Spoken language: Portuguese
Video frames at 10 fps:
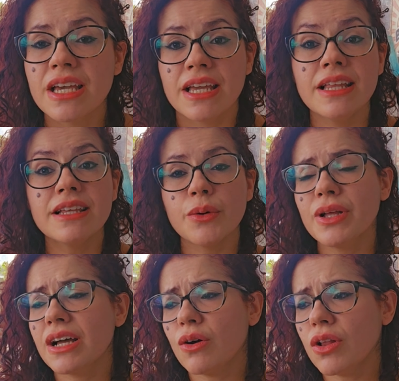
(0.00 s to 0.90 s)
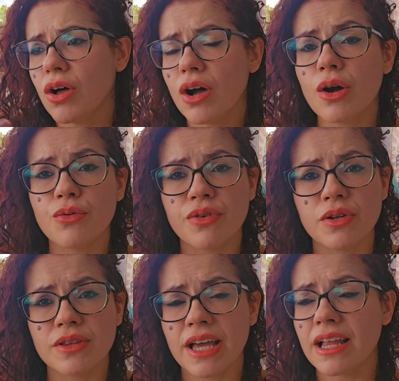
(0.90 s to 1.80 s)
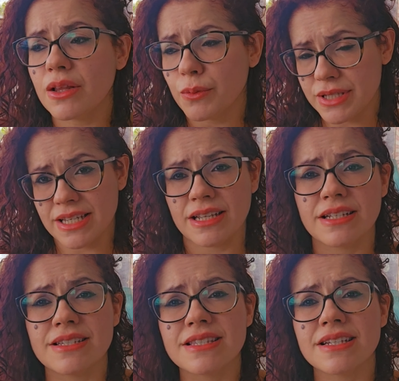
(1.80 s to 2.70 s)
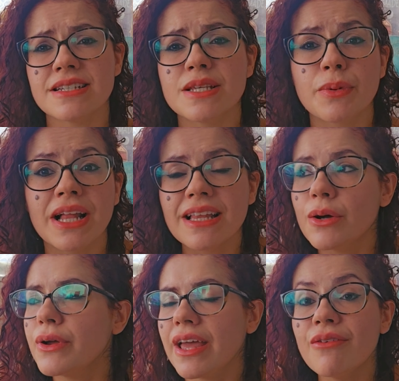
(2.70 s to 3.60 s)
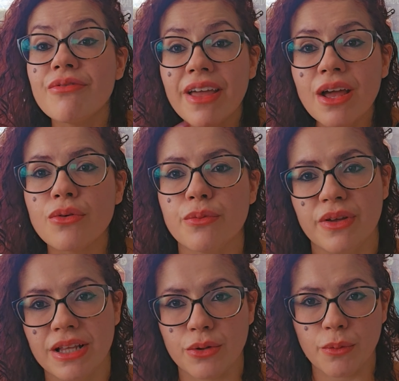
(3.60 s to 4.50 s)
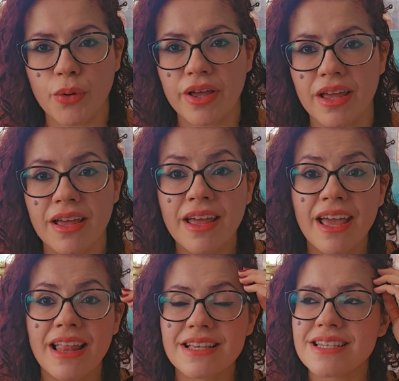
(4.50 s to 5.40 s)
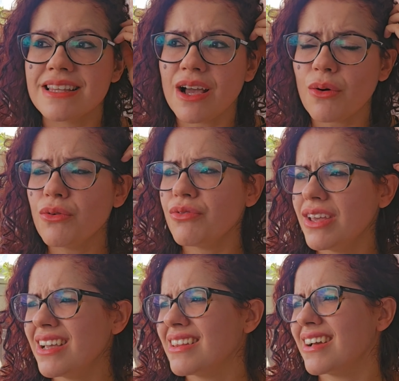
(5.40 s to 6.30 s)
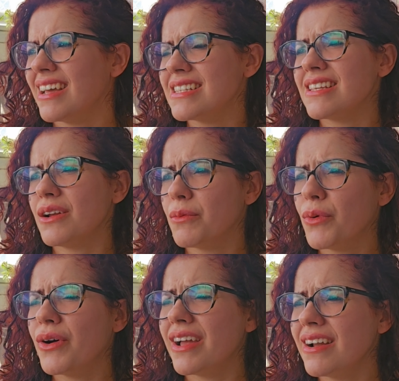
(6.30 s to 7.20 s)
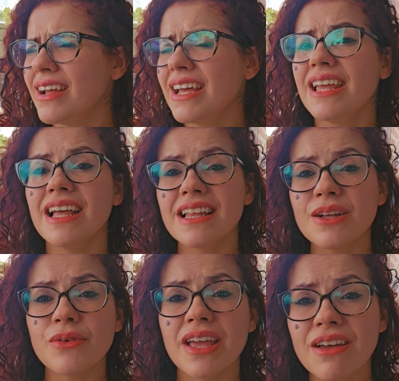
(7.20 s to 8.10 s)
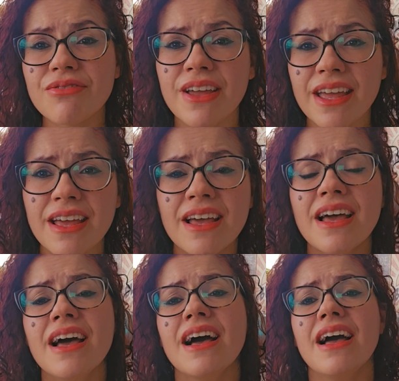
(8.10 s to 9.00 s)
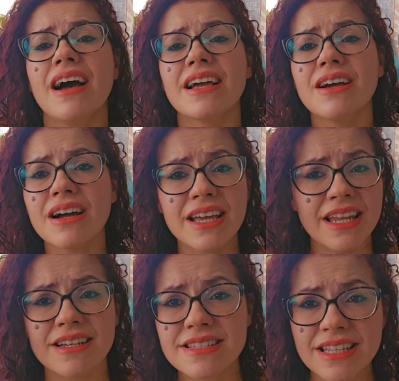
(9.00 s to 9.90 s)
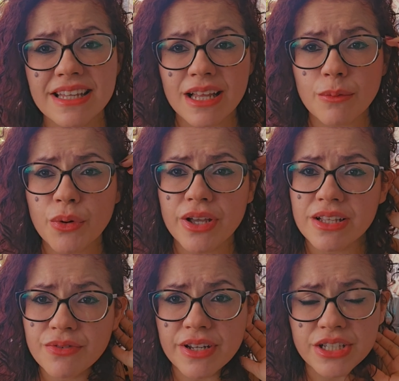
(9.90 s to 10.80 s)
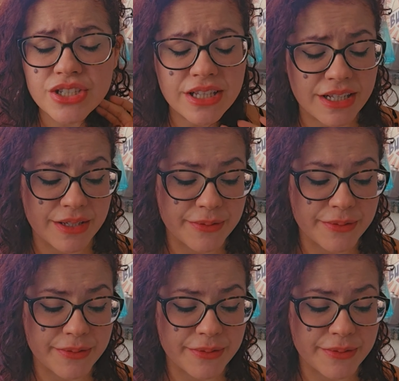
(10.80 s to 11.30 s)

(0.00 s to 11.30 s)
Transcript: Então, ela coloca o filho dela numa certa distância, porque ela não quer ver o menino morrer. Ela já está convicta que eles irão morrer e ela não quer ver a, a criança dela morrer na frente dela.